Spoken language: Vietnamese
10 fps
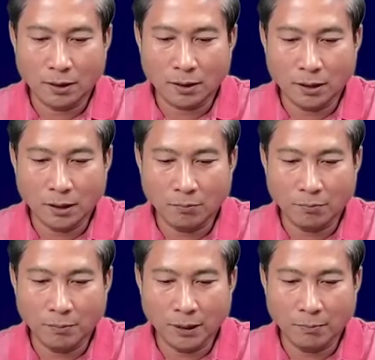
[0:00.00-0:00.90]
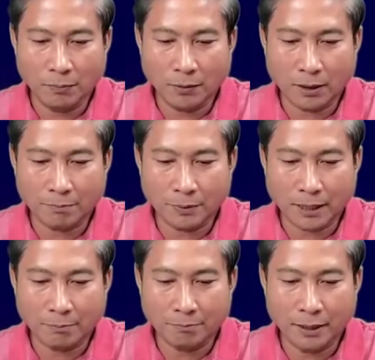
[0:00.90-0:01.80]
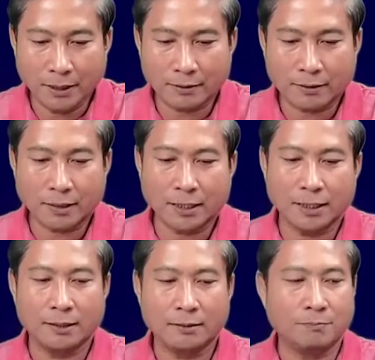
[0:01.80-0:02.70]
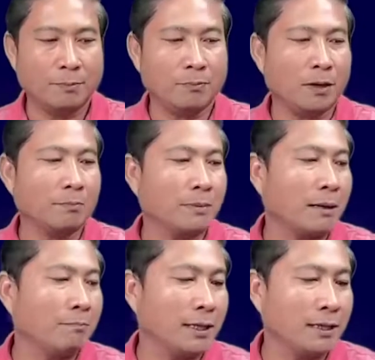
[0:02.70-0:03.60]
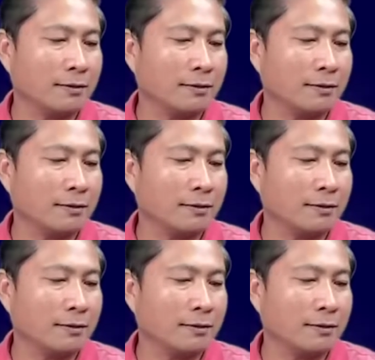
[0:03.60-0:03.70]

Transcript: Nhóm pi pon pram phết sấy pi pon pram phết